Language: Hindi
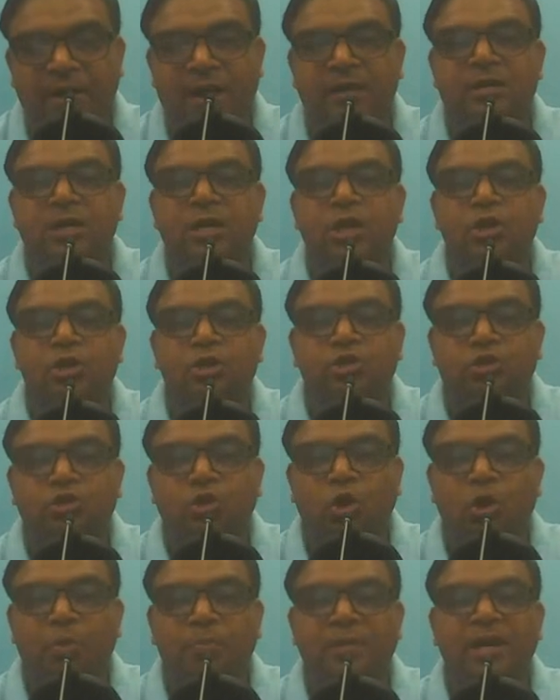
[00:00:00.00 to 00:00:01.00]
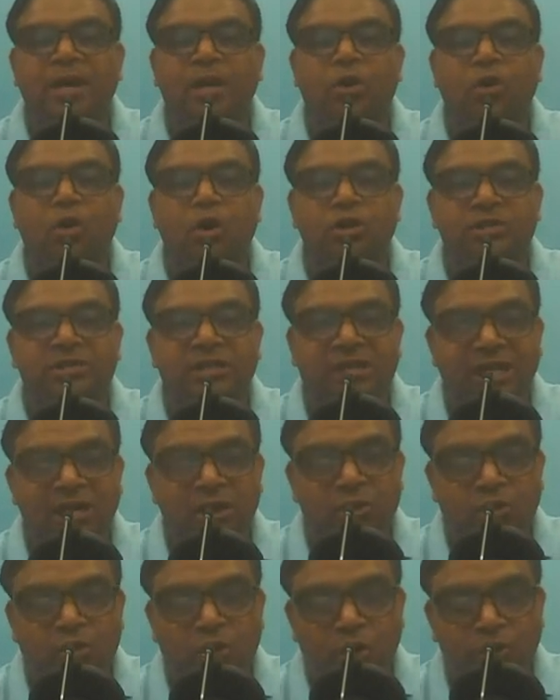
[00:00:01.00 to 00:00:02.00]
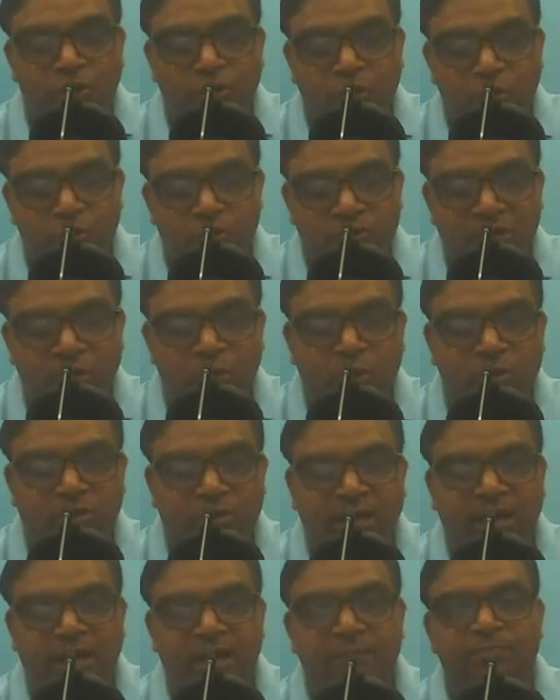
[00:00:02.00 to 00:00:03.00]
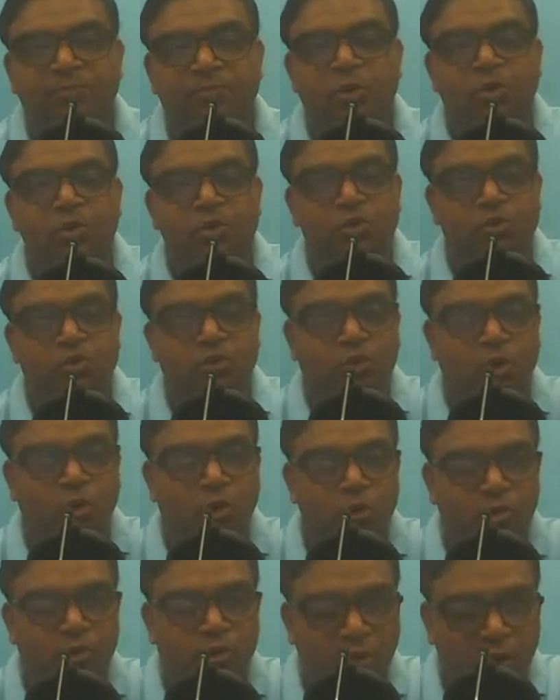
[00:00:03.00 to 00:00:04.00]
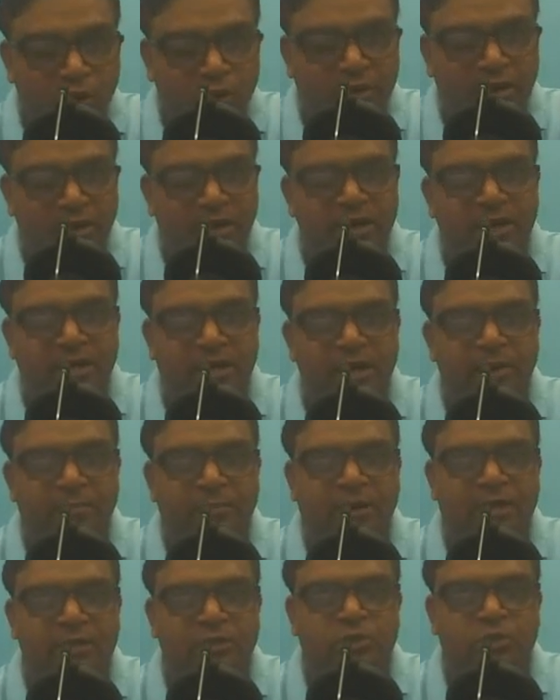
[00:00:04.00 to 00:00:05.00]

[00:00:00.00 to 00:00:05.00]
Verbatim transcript: बाद जो भी लॉजिकल कंक्लूजन होता है उसको ड्रॉ करने के बाद